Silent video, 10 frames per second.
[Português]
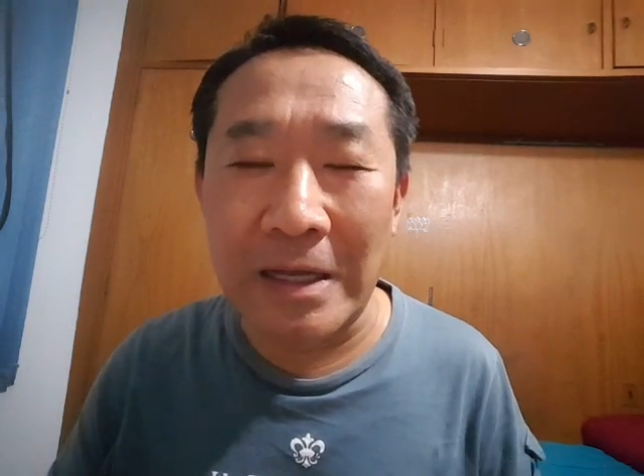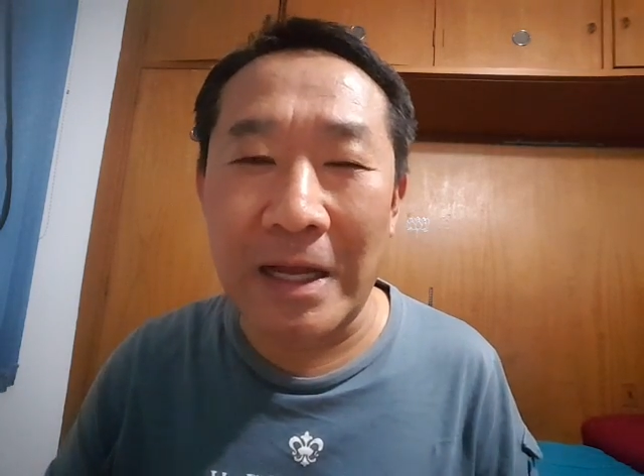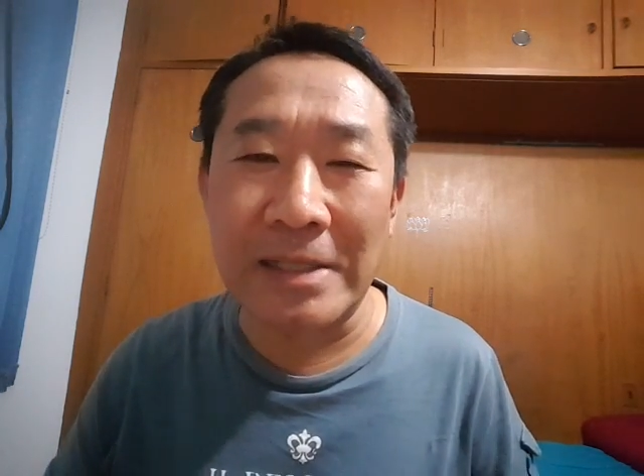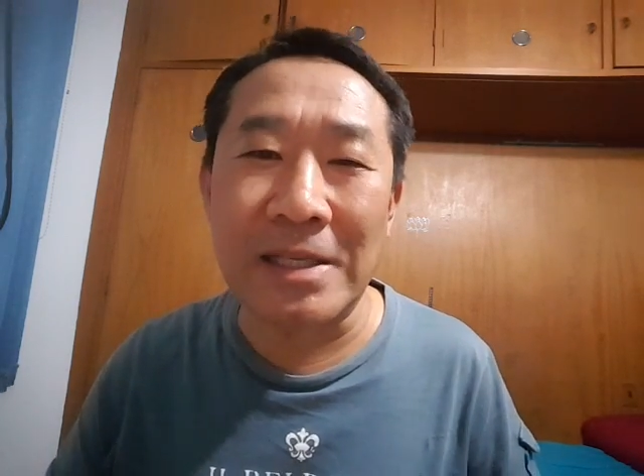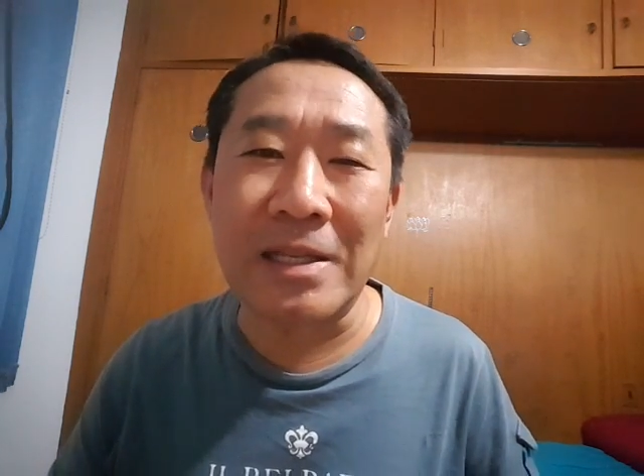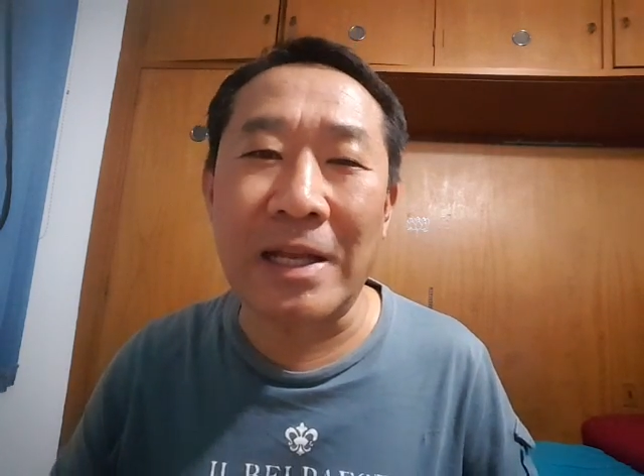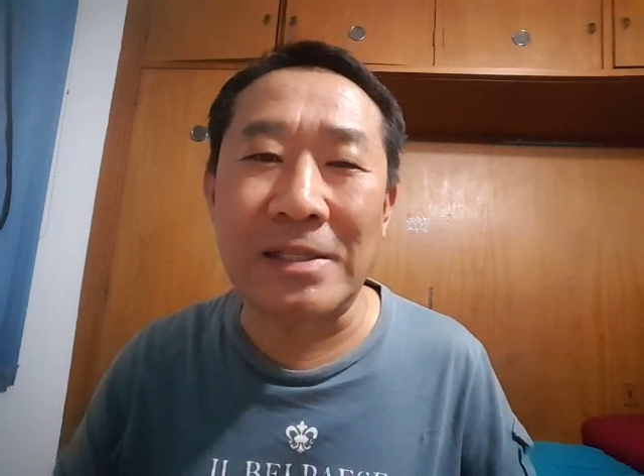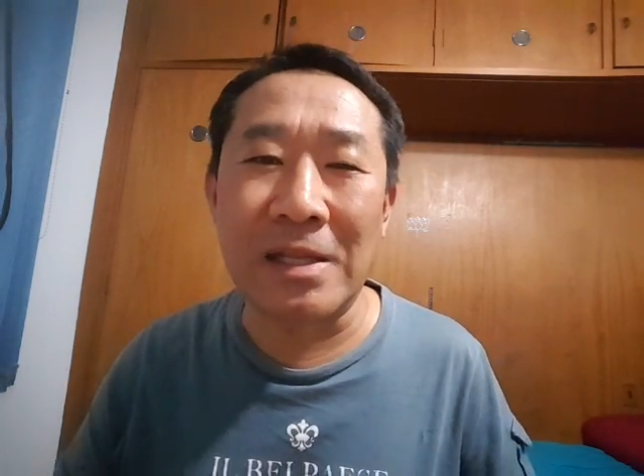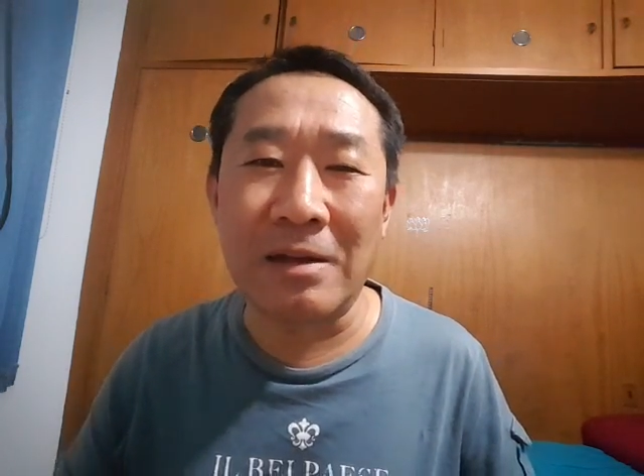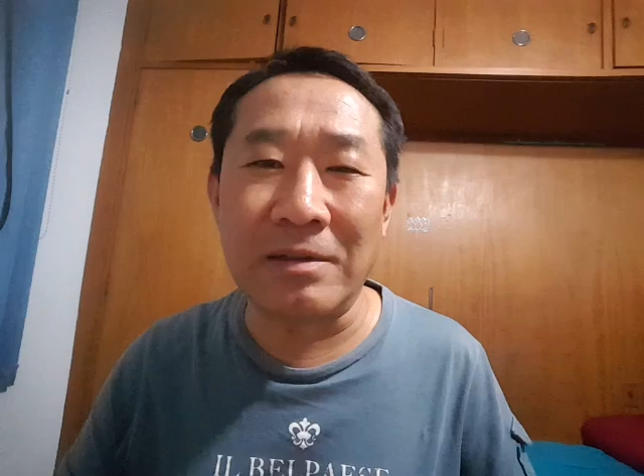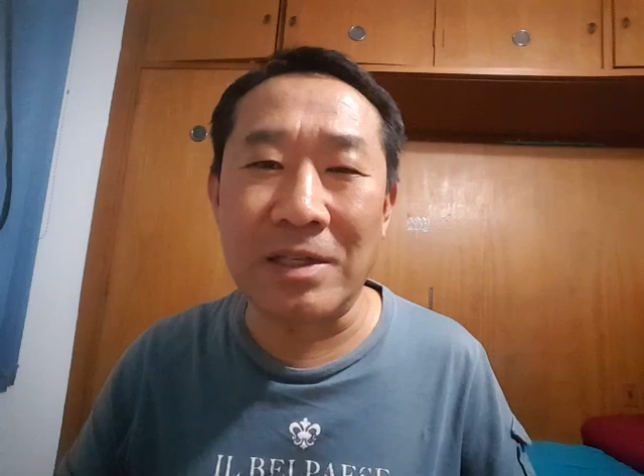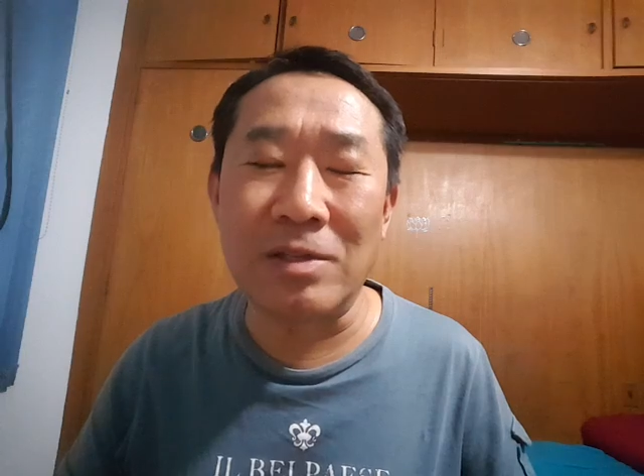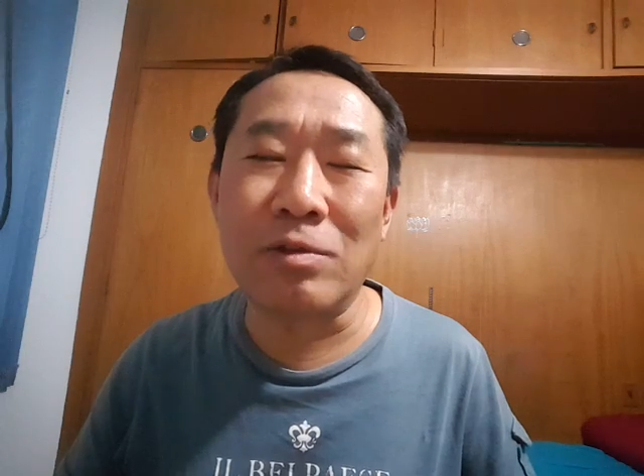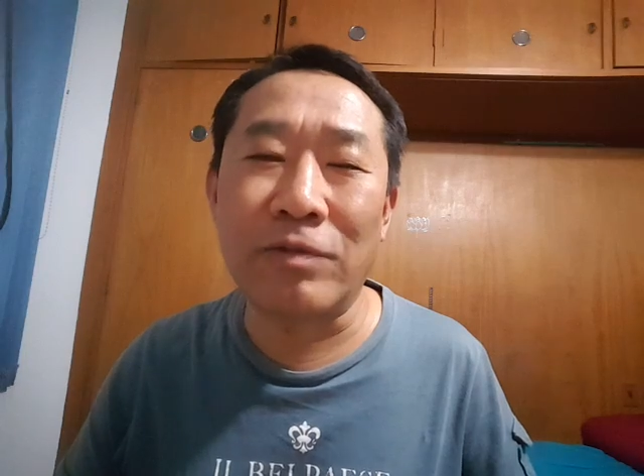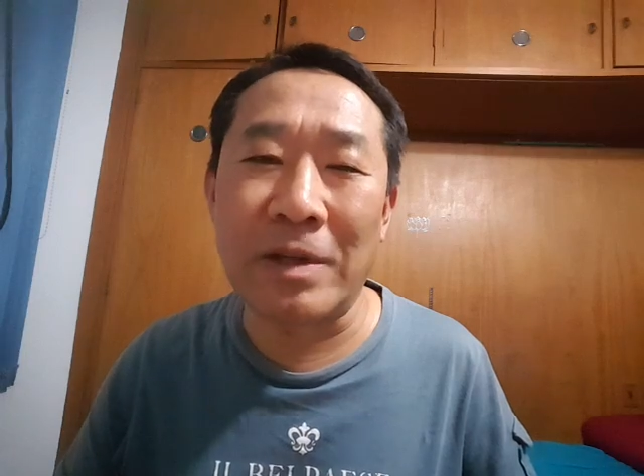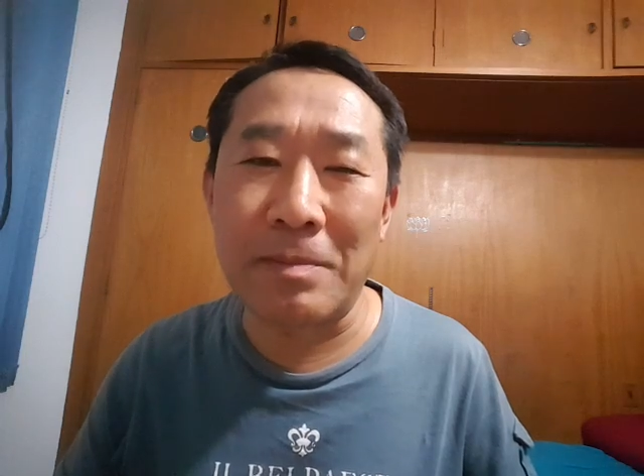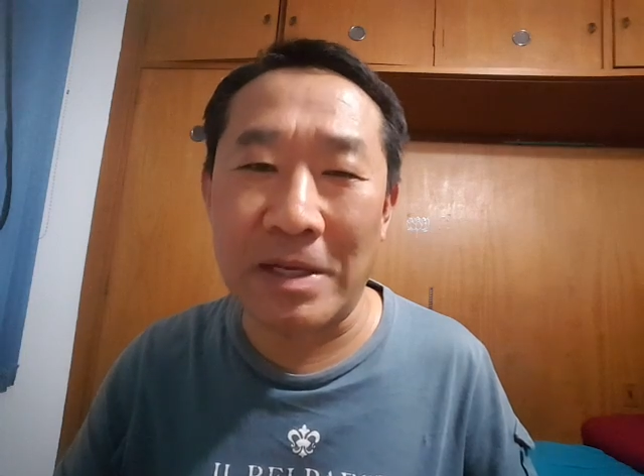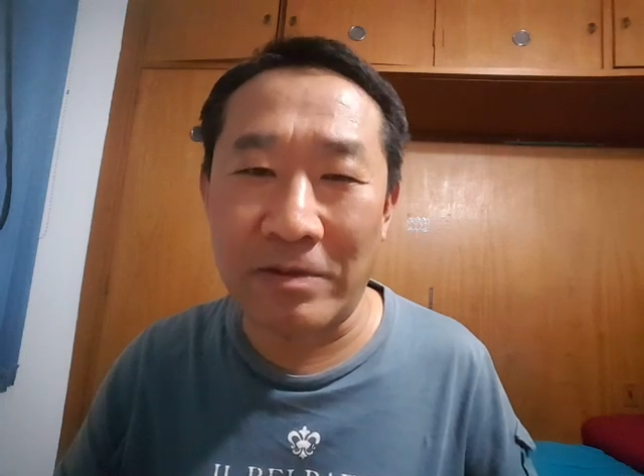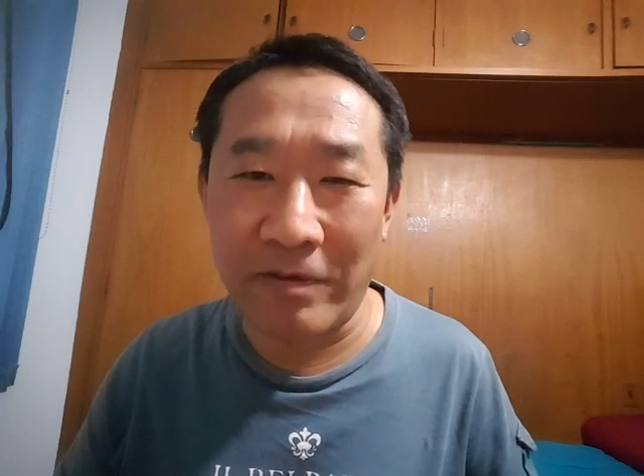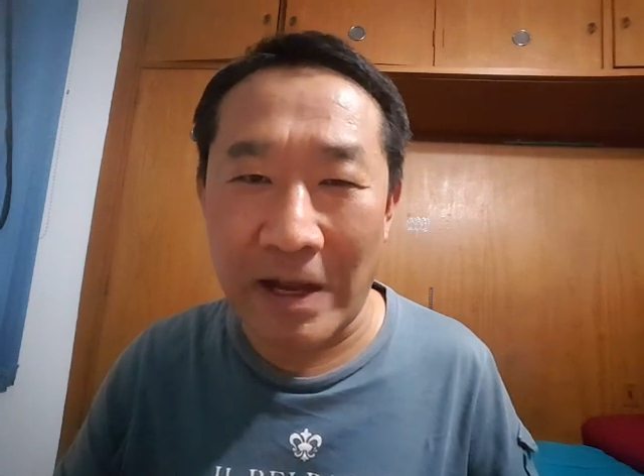a aceitação, isso fica
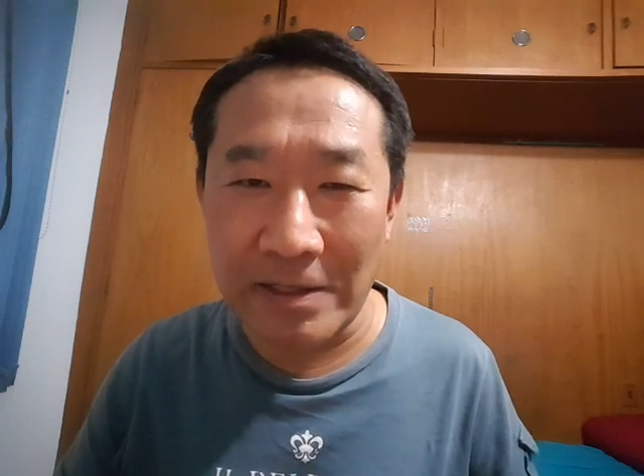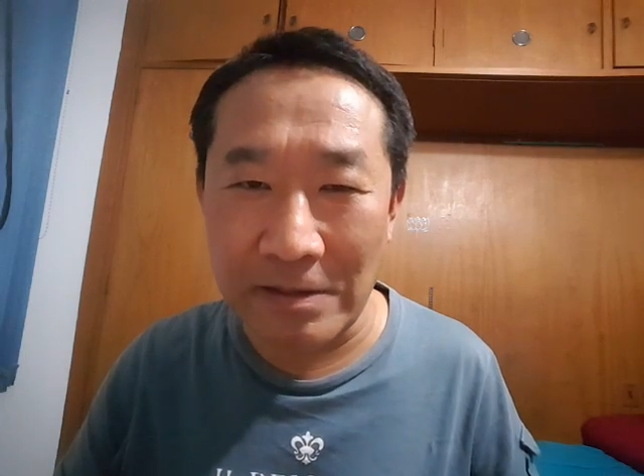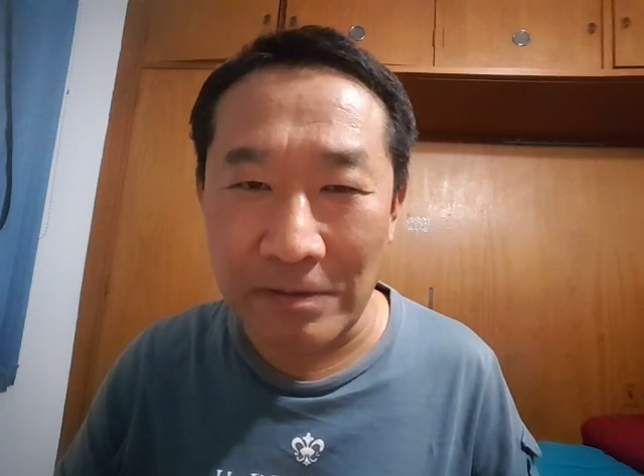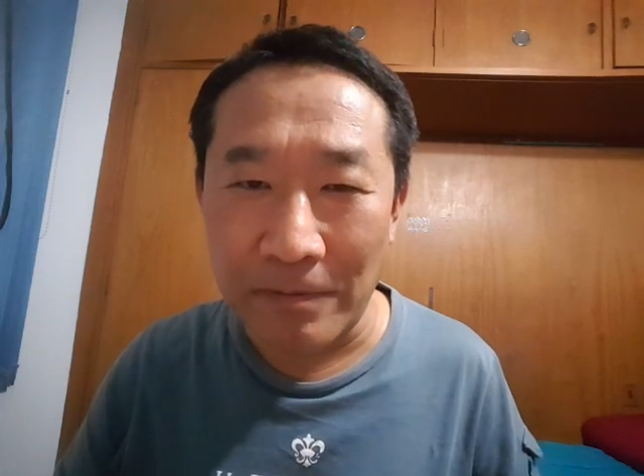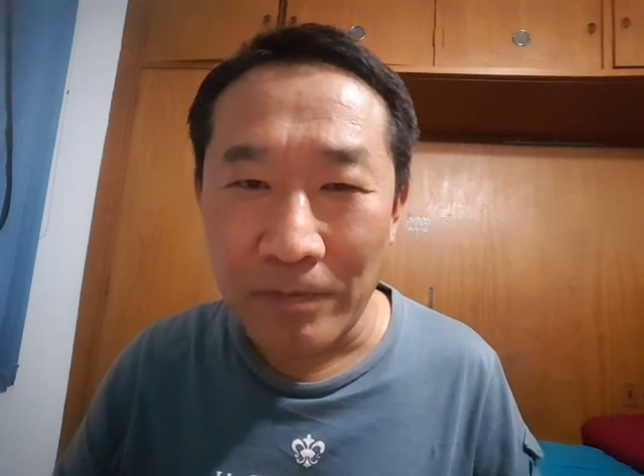mais fácil